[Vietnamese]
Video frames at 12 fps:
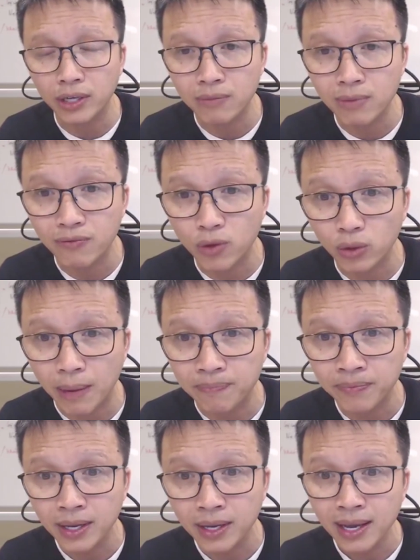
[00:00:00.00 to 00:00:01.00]
mới vô tâm.
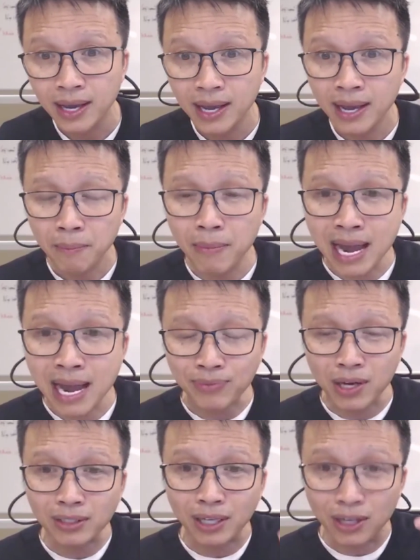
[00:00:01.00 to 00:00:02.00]
Bây giờ em
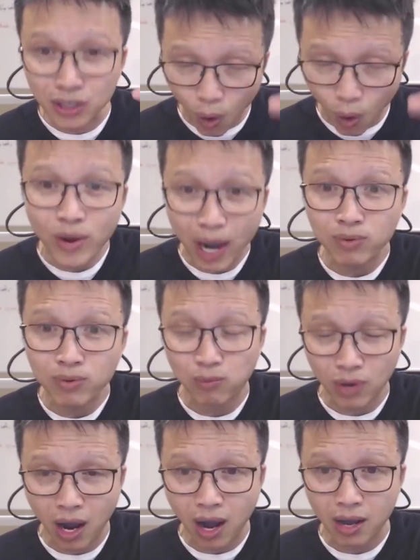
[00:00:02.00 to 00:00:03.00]
tưởng tượng cũng cái ông chồng
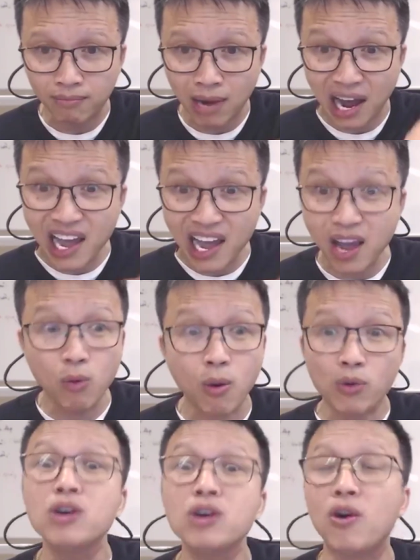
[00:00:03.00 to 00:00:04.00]
đó mà yêu một
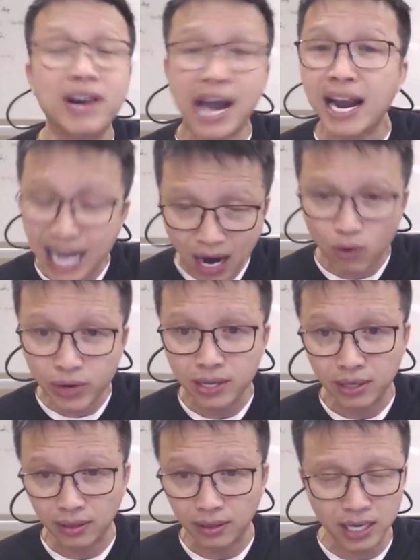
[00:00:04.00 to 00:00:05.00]
đứa con gái nào đi,
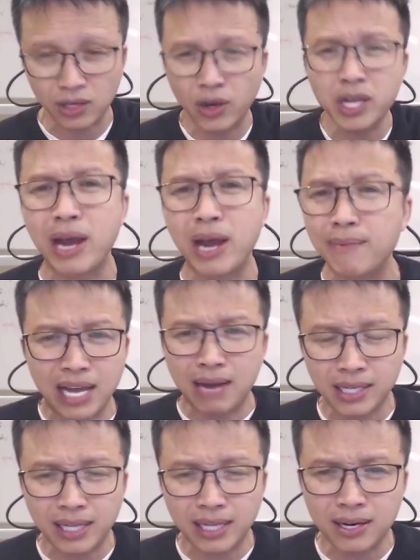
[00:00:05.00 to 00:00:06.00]
tại vì nói yêu em thì em
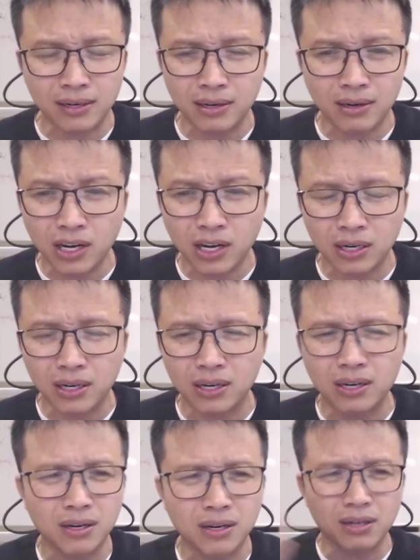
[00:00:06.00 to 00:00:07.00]
sẽ thấy là nó, nó,
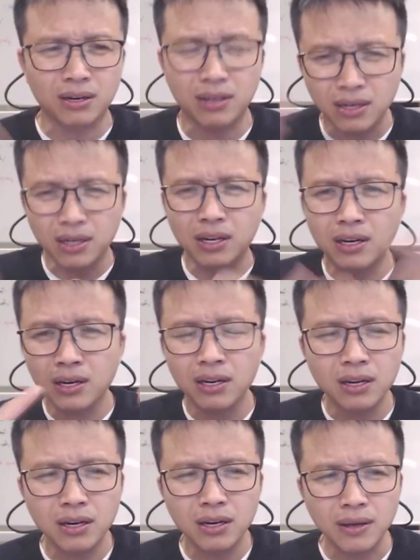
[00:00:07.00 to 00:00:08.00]
nó, nó
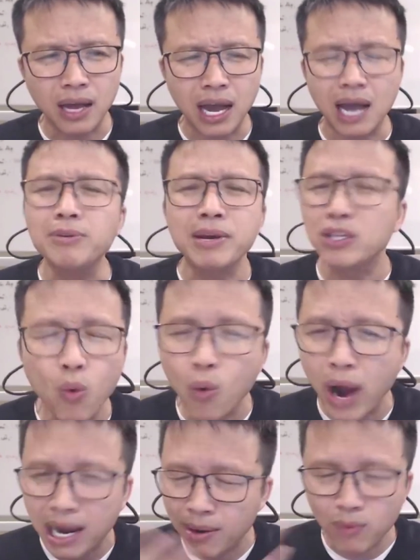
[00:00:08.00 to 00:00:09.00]
em sẽ bị chủ
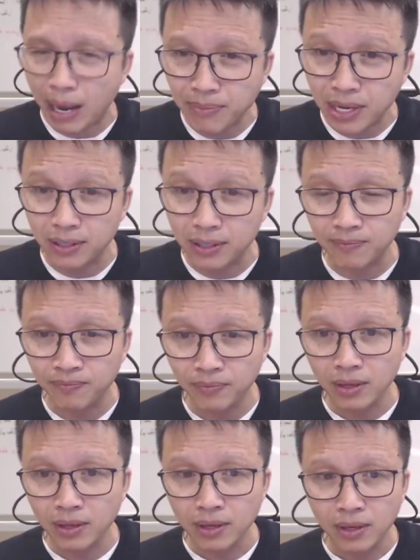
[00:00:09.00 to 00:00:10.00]
quan, em không cảm nhận được.
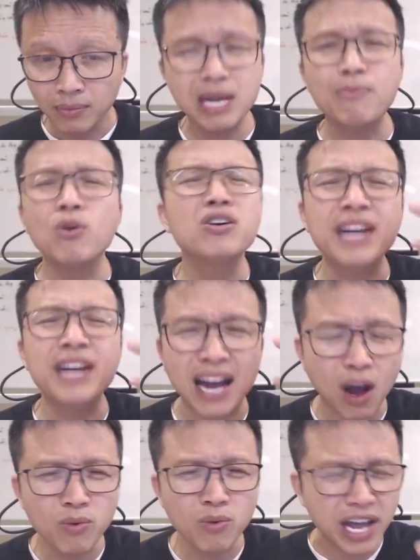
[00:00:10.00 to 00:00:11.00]
Bây giờ một người đàn
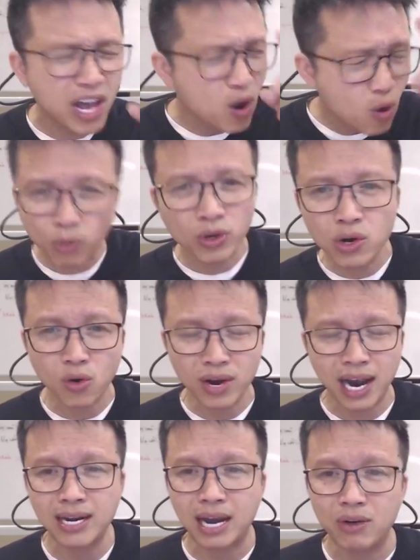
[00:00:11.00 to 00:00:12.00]
ông yêu một đứa con
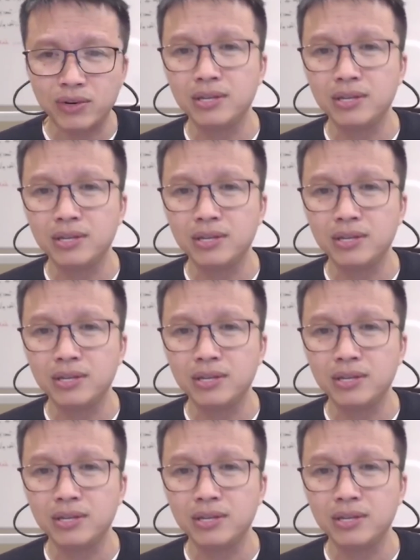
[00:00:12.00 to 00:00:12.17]
gái nào đi,